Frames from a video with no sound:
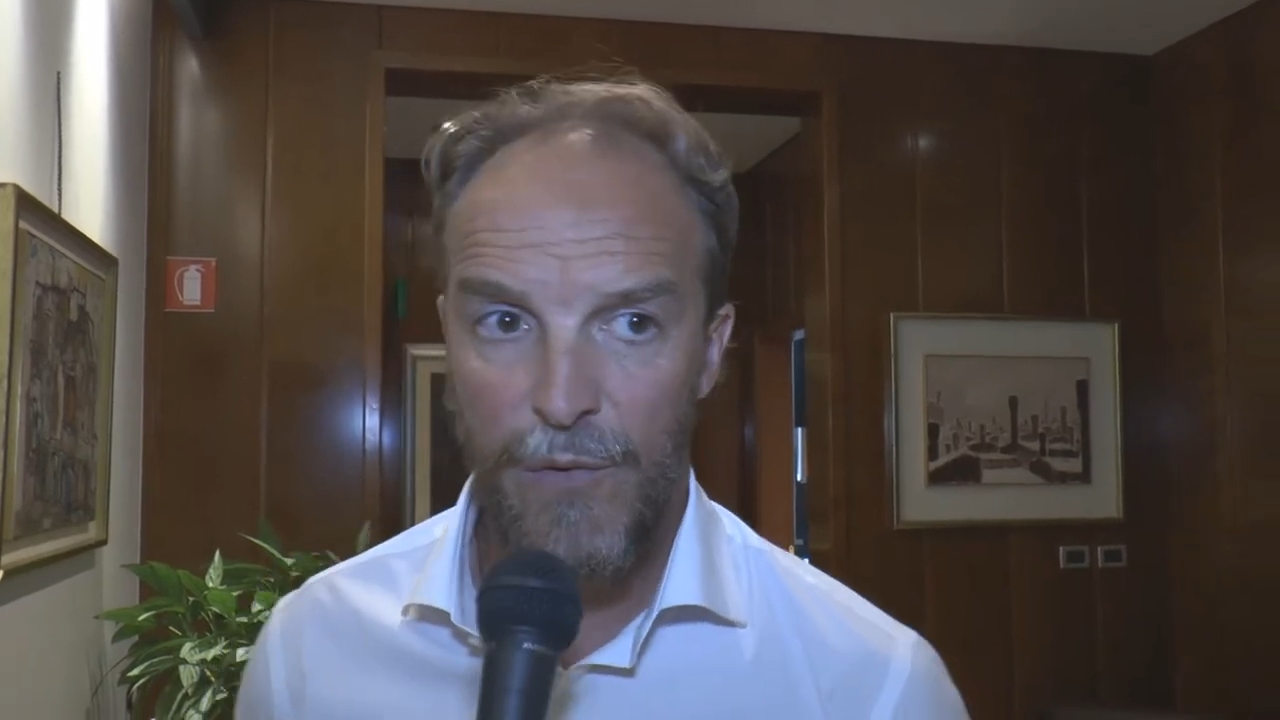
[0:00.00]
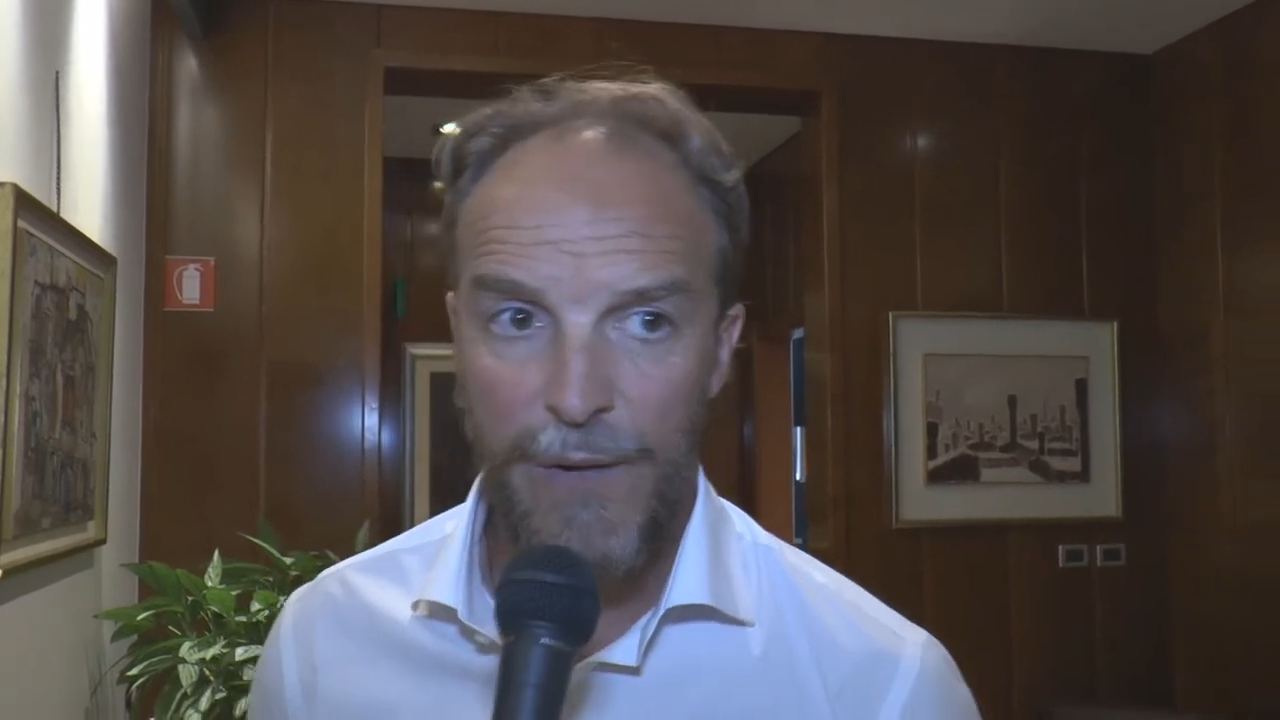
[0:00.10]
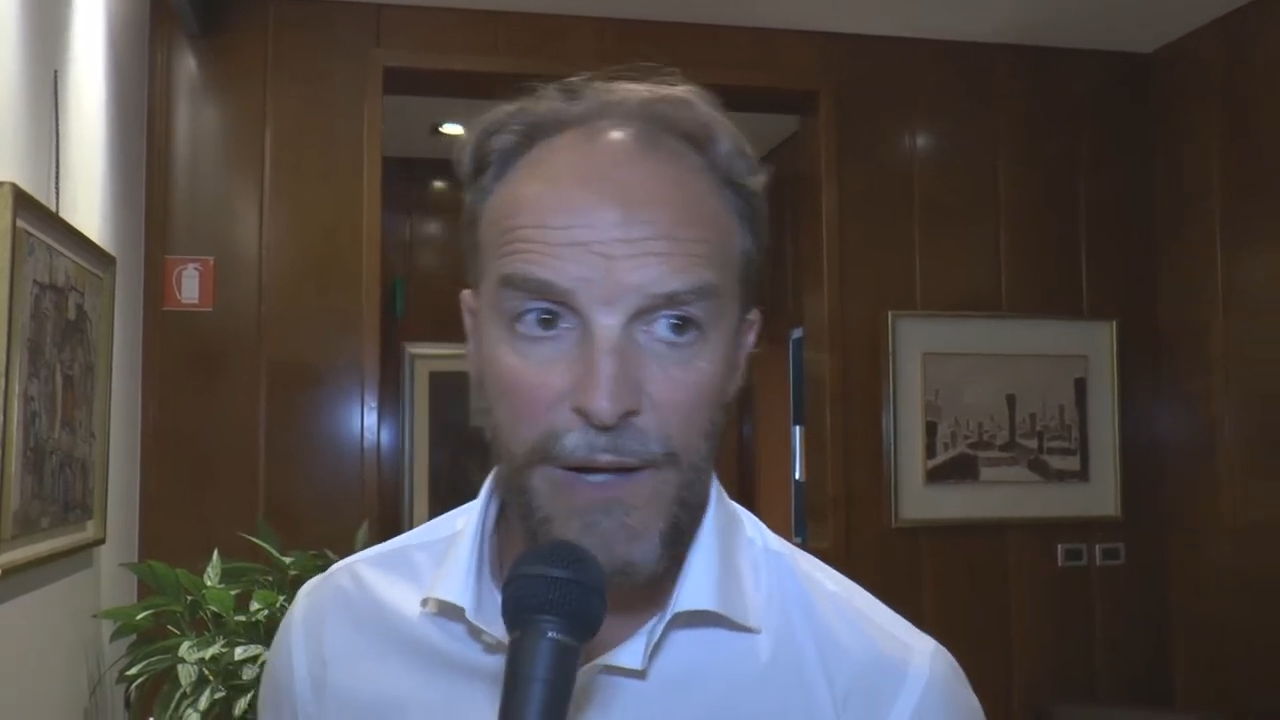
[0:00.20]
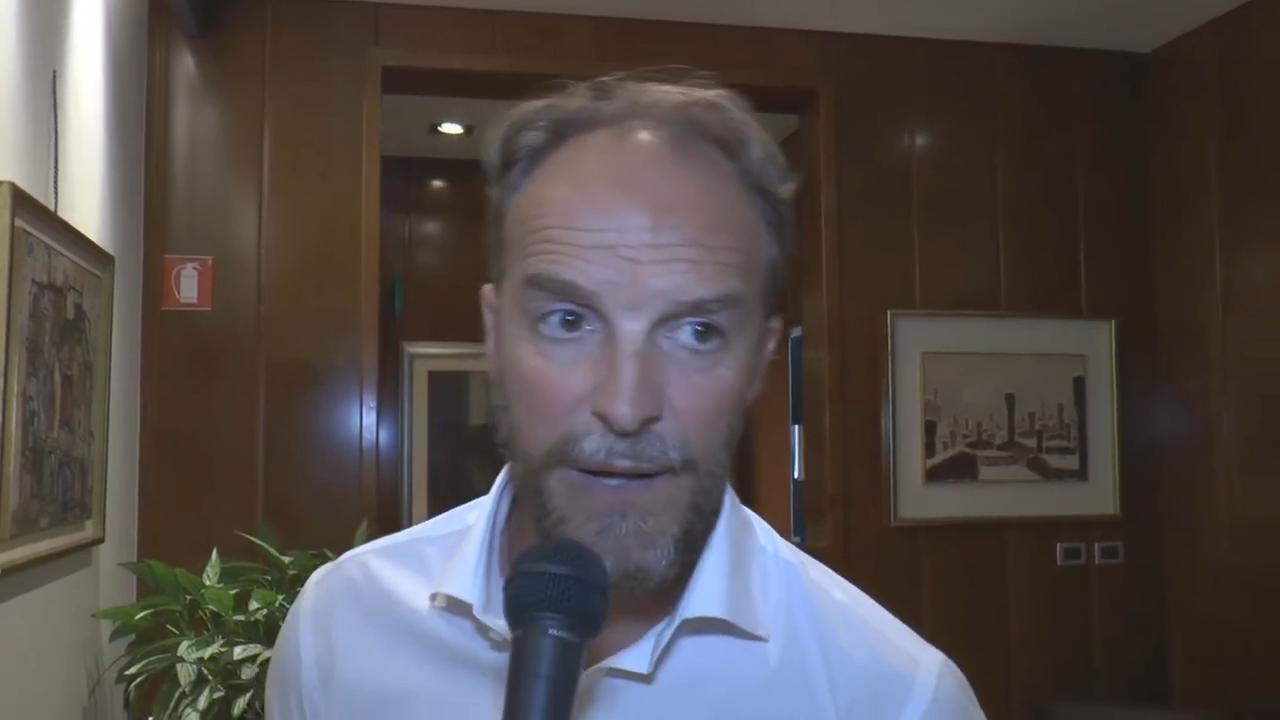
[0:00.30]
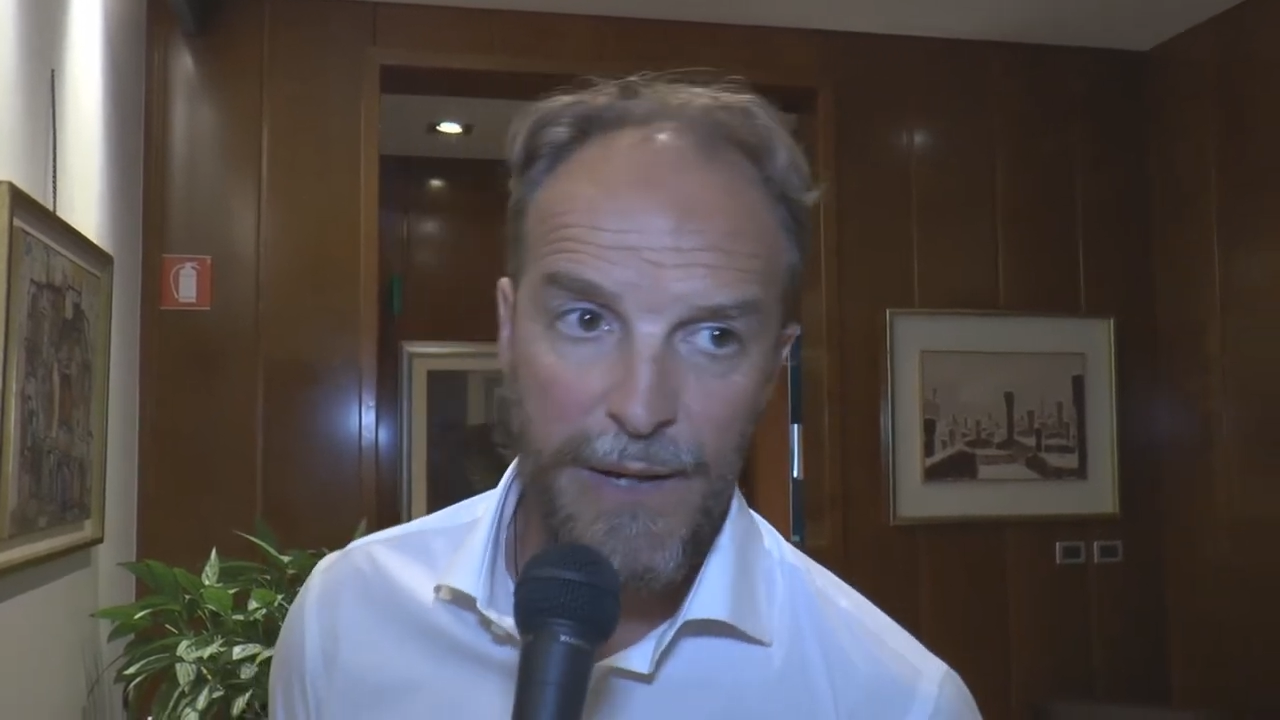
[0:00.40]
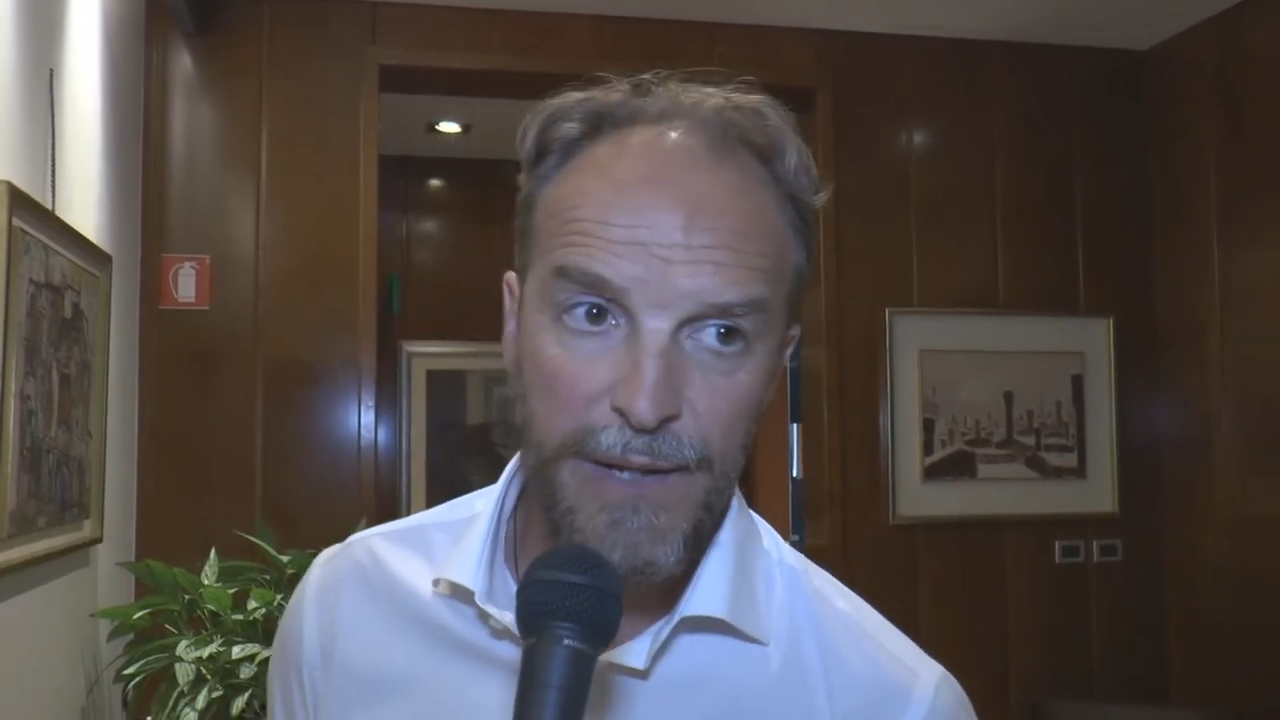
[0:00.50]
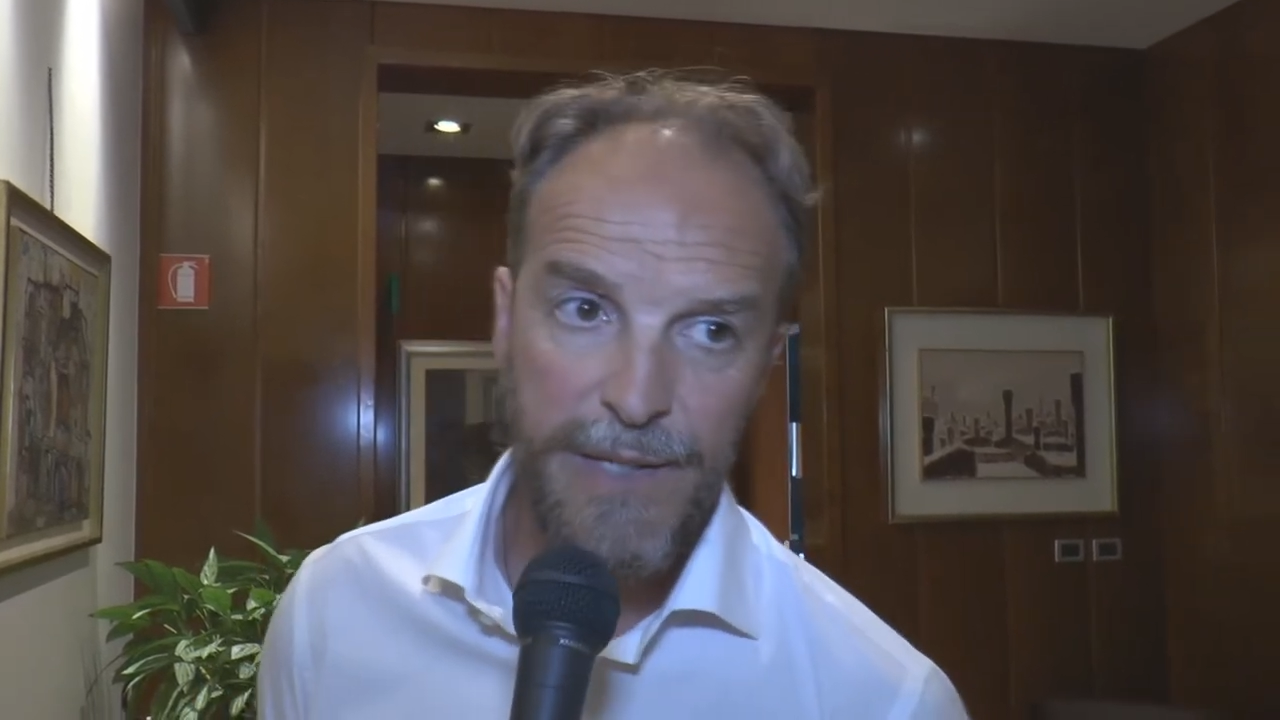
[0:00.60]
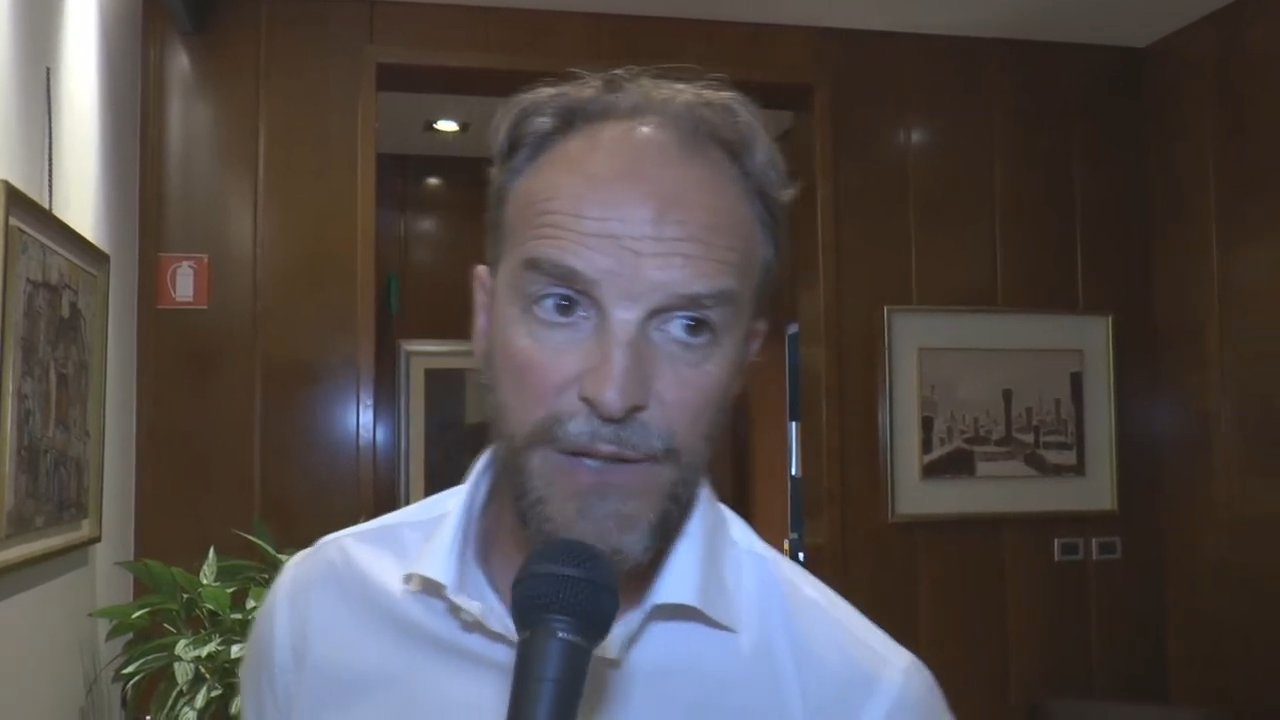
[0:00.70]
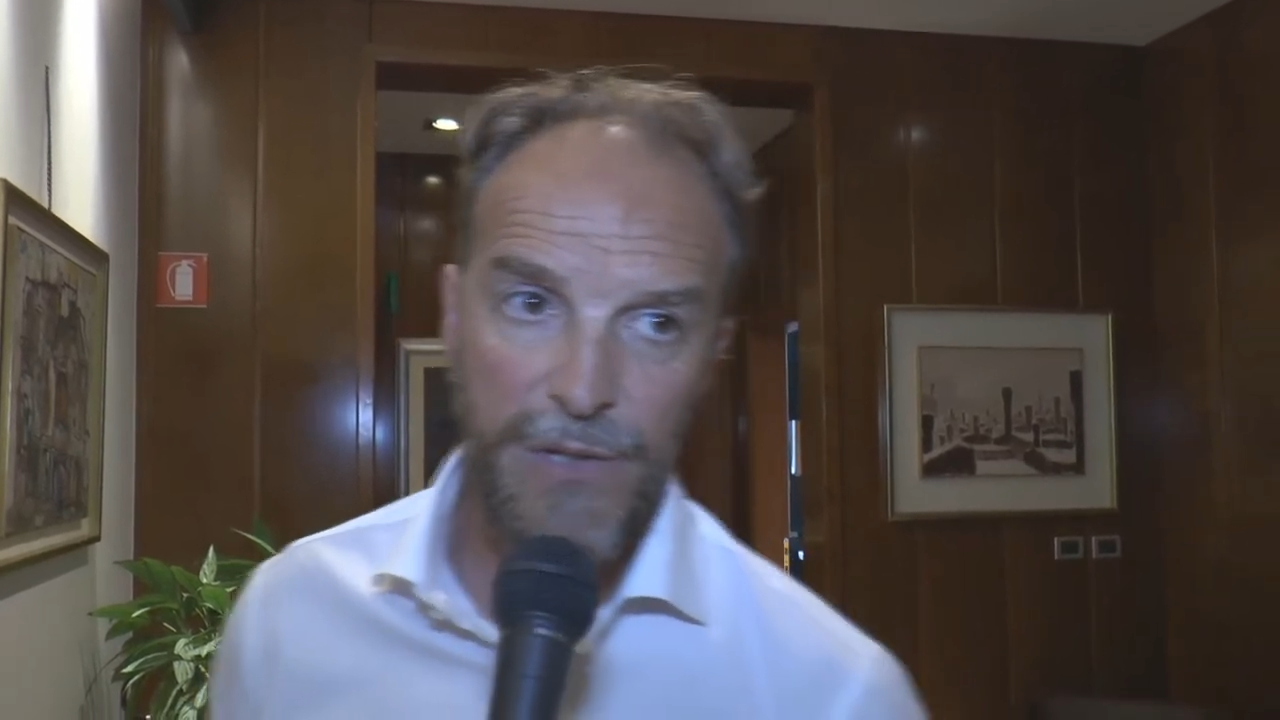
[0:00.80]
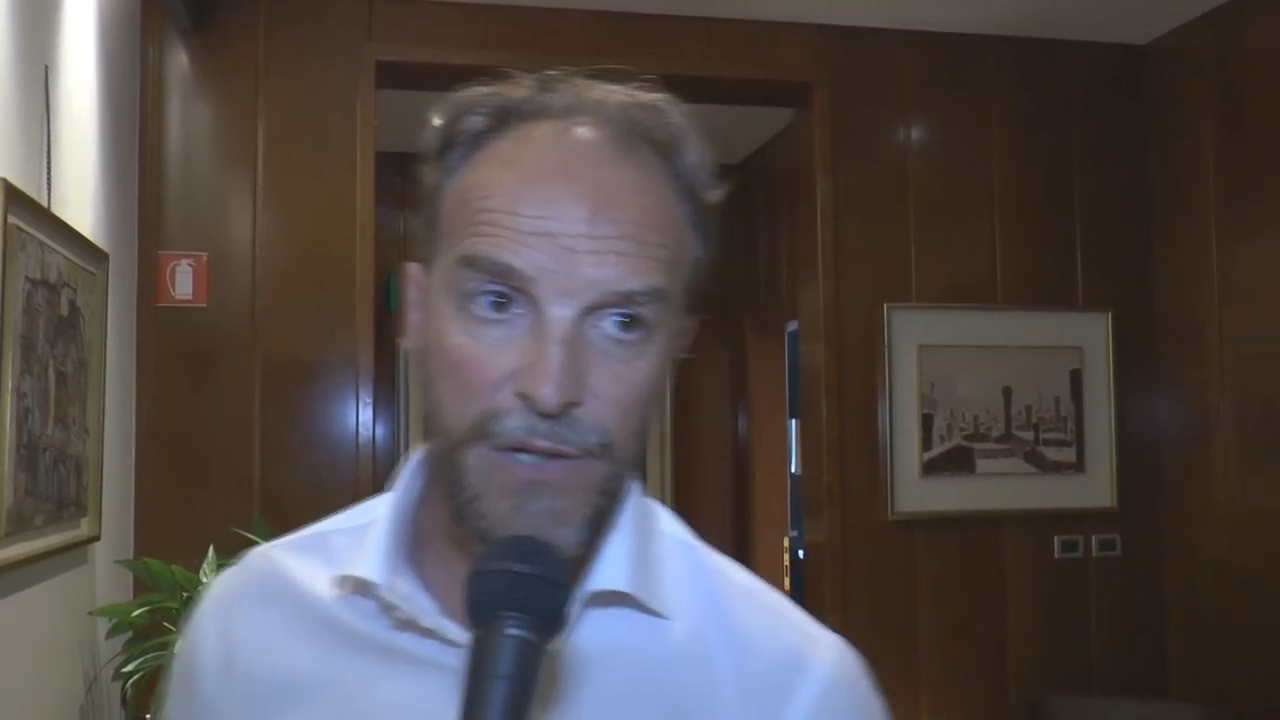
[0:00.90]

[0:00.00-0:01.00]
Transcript: come è stato